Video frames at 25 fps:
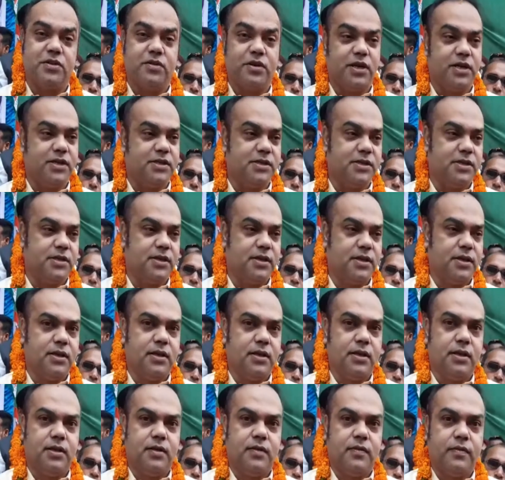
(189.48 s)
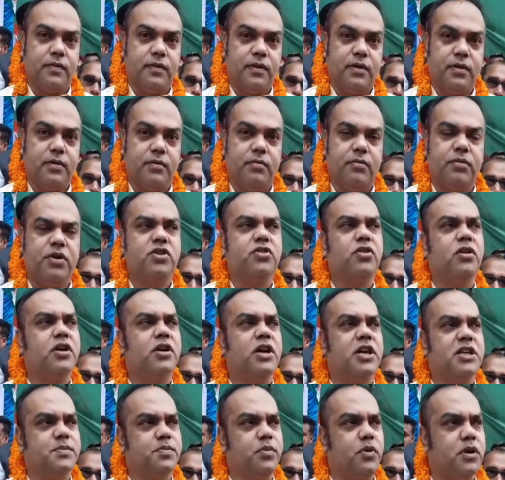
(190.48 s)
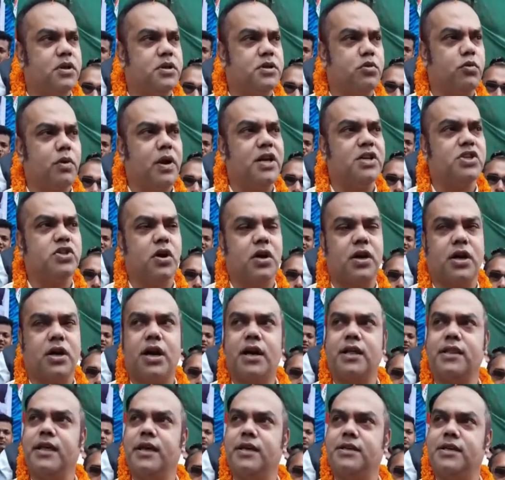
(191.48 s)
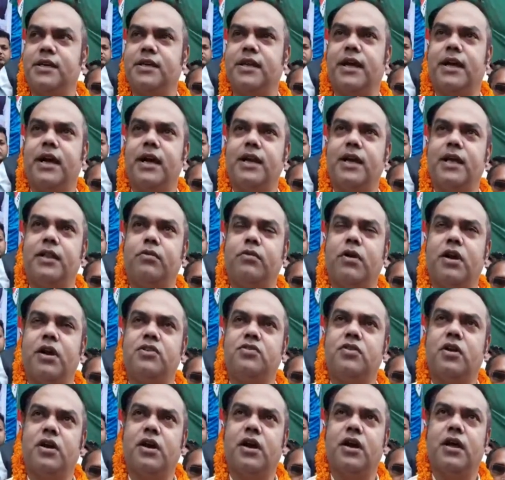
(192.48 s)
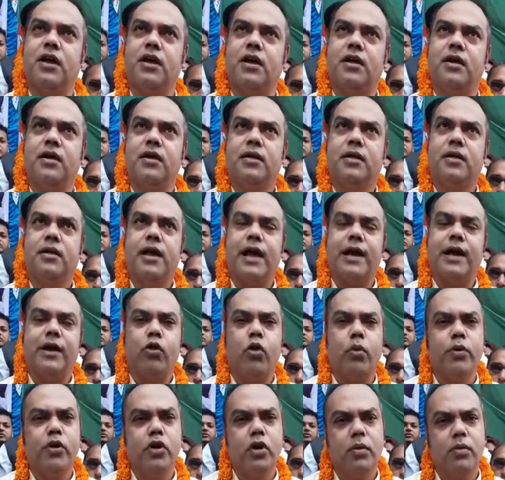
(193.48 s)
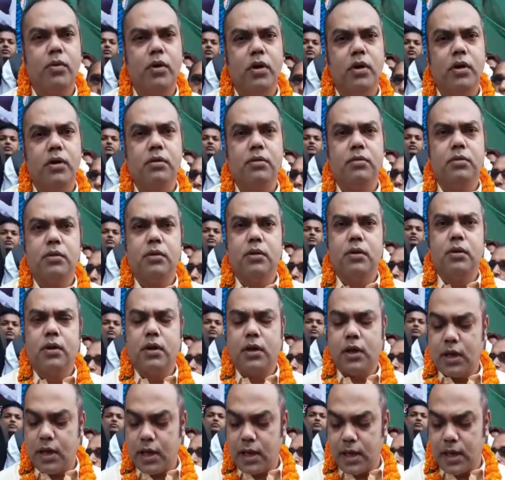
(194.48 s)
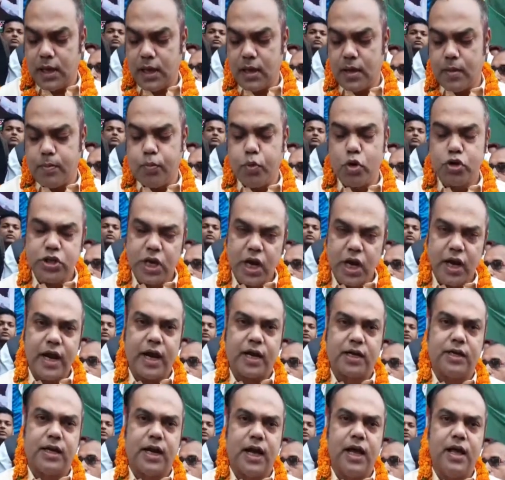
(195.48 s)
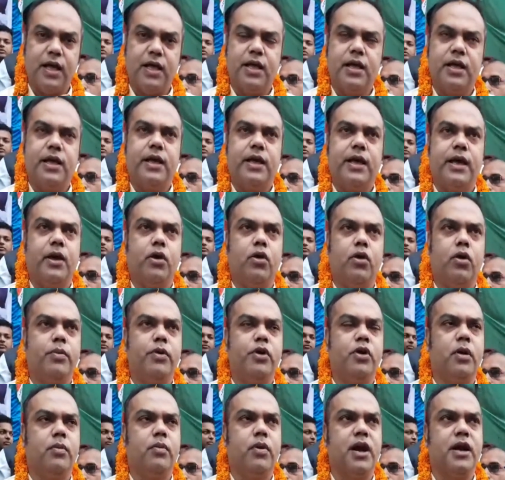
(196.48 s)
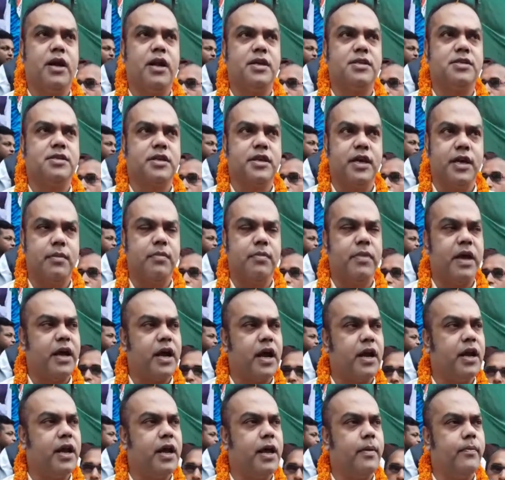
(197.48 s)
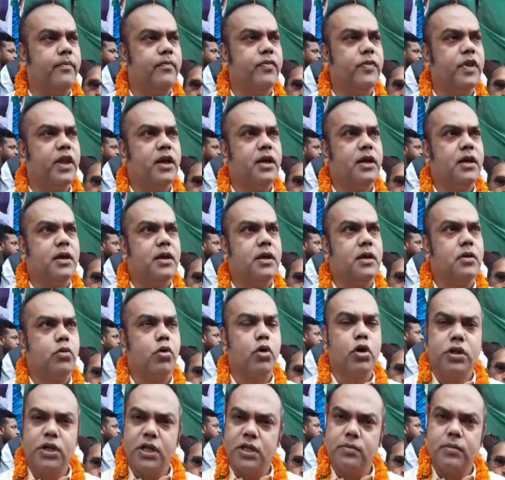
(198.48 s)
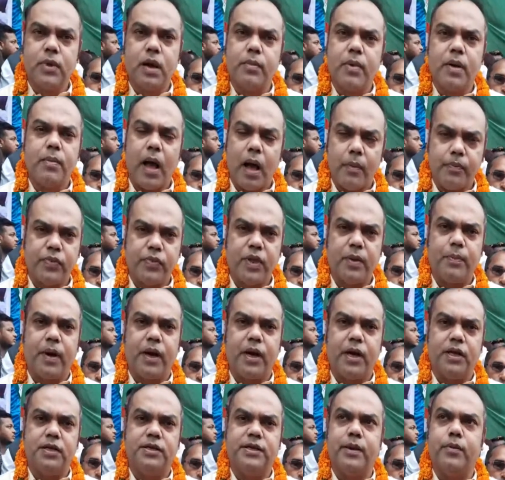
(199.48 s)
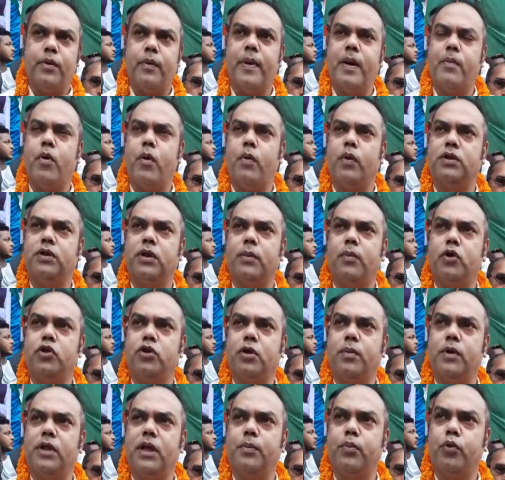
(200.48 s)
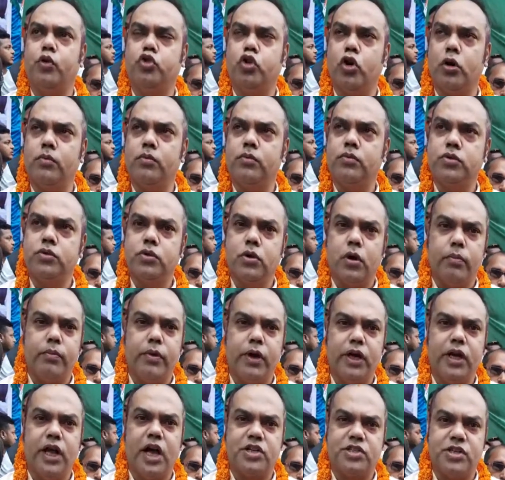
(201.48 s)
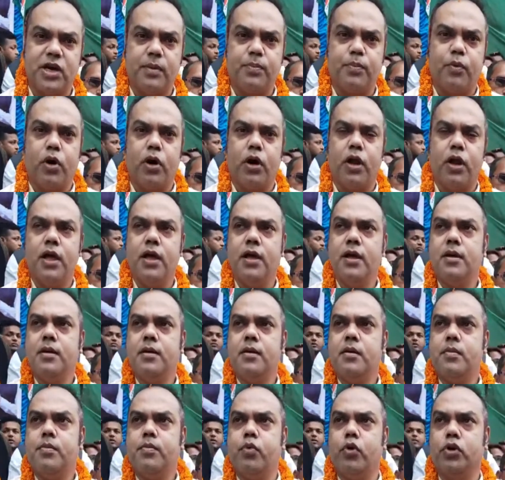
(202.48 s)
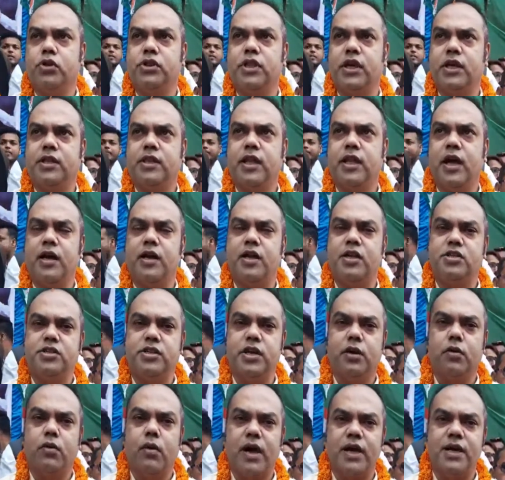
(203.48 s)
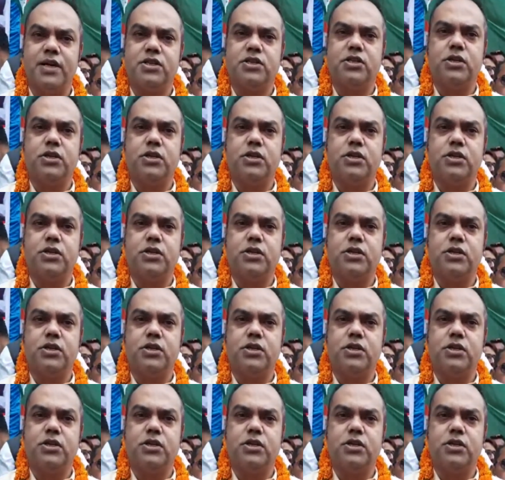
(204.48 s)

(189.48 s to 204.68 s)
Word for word: হয়েছে ভীষণ রেসপন্স দুয়ারে সরকারে দেখছেন এখানে দুয়ারে সরকারে একটা অভিনব প্রচার একটা এই অভিনব একটা স্কিম এখানে কোনোদিন আমরা ভাবতে পারিনি যেভাবে মমতা বন্দ্যোপাধ্যায় প্রথম গভর্নমেন্টে আসার পর প্রত্যেকটা ডিস্ট্রিক্ট ওয়াইজ